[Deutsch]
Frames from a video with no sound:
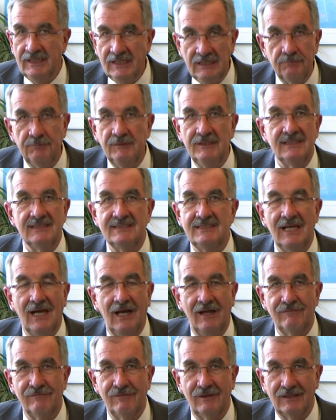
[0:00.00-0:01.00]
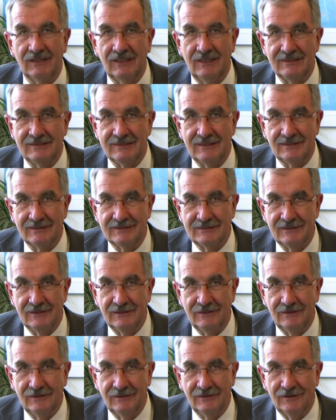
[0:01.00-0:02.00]
Ich bitte Sie einfach ganz
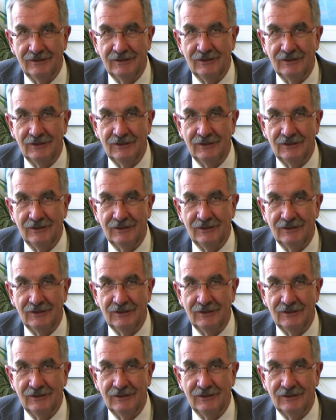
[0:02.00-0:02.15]
herzlich,